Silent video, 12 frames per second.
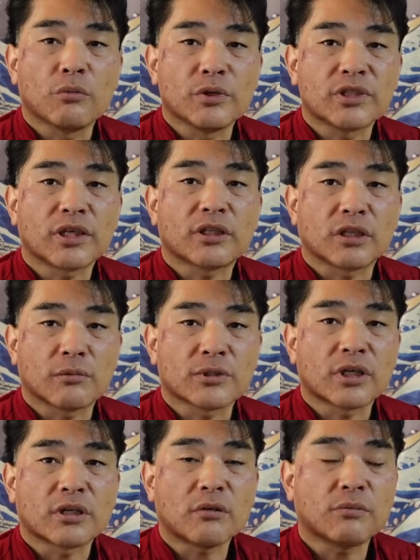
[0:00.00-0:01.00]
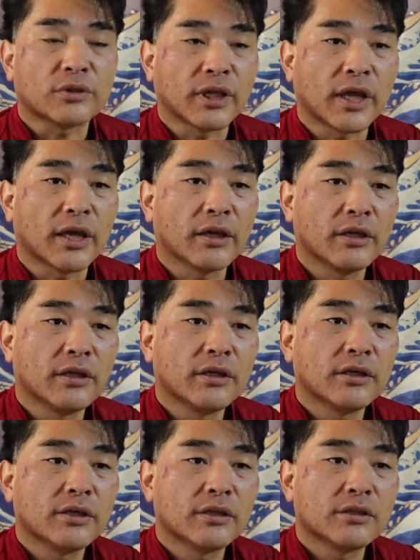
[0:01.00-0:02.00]
を見せ合ってきました多分ね
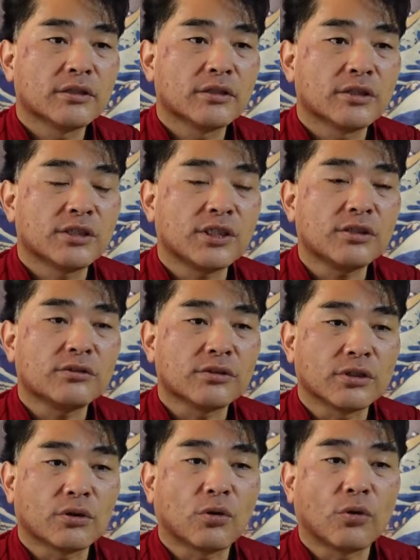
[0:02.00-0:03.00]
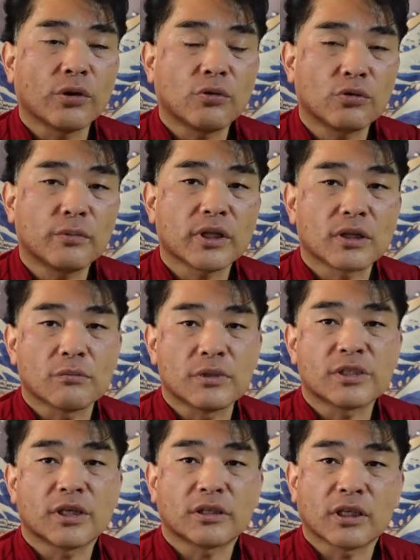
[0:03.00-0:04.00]
人類これほどまでに
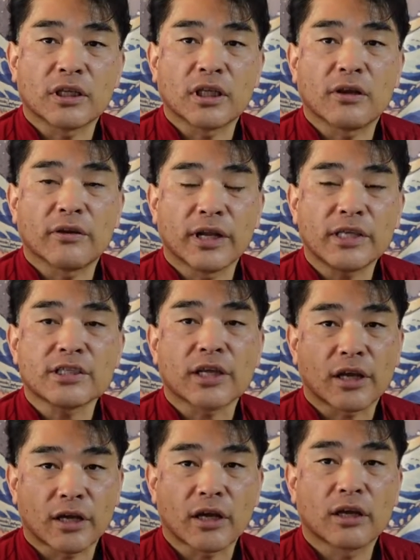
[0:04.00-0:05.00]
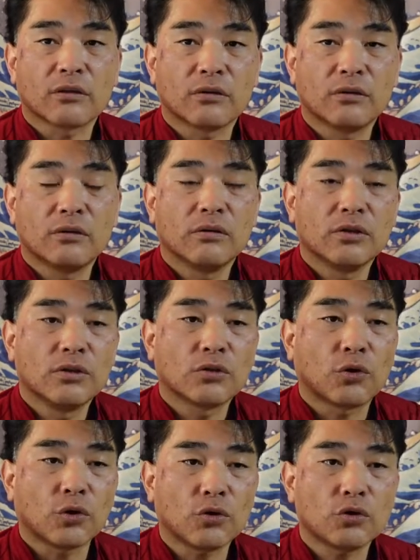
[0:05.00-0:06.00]
見せ合った人間はないんじゃないかな
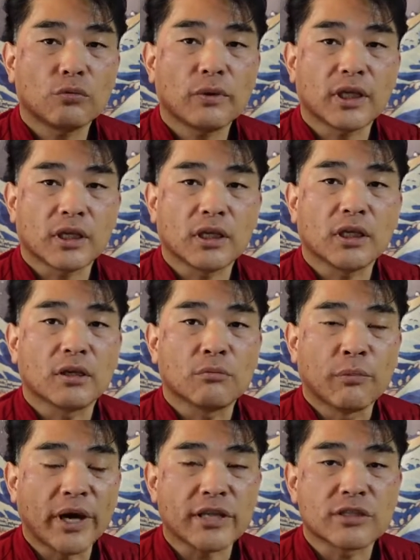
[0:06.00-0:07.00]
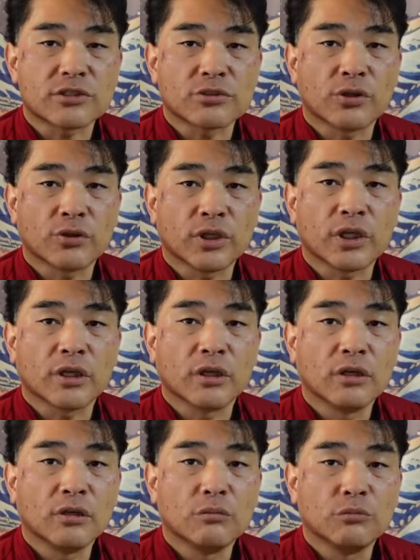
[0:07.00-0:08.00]
これほどまでに毎日のように
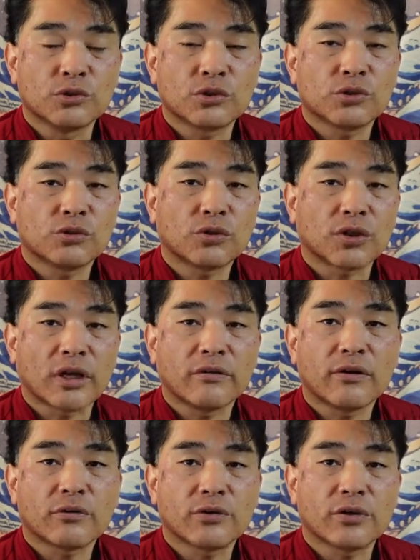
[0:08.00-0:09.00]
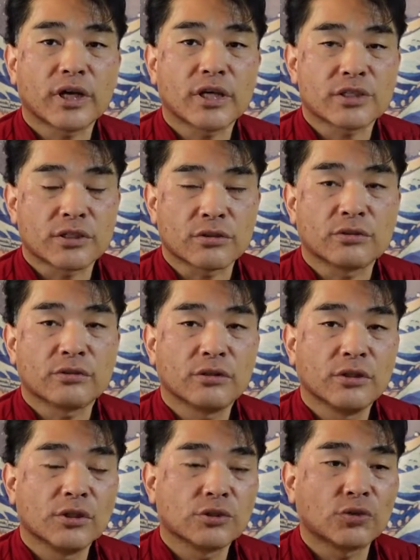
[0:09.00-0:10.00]
無数の対話を繰り返してる
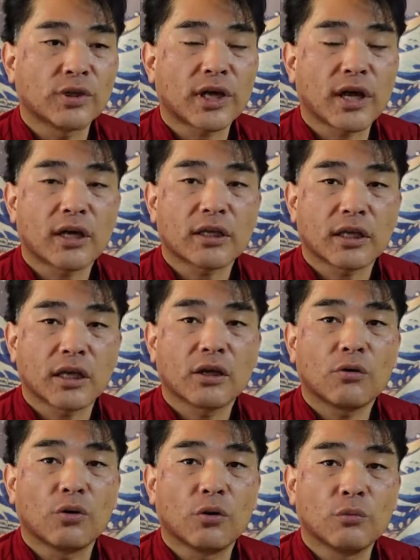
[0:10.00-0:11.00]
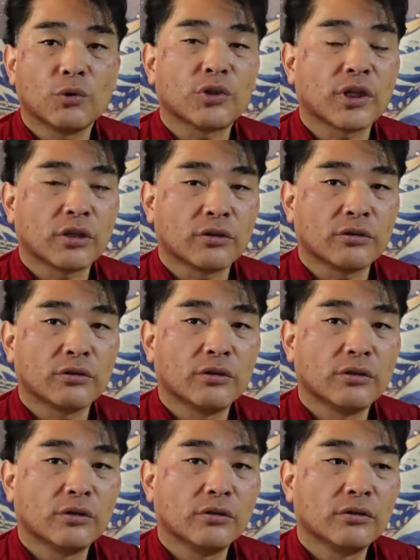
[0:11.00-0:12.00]
そんな関係を持っている
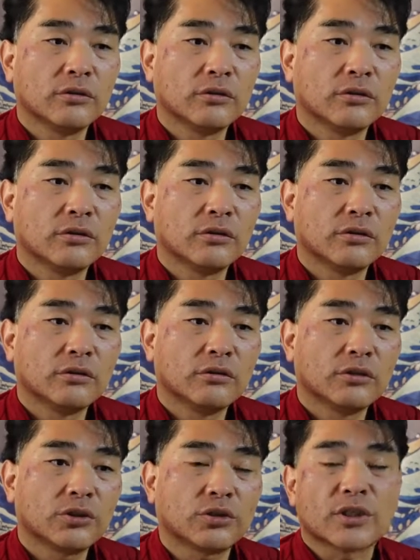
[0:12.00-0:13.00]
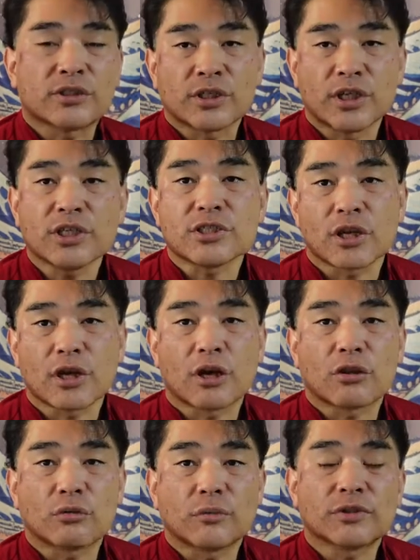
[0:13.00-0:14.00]
人たちはいないんじゃないか
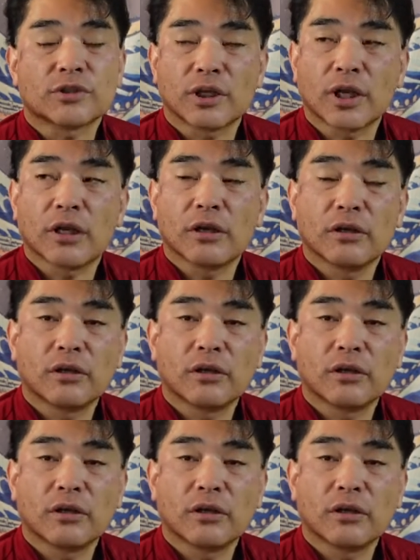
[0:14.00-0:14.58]
なと思いますよね。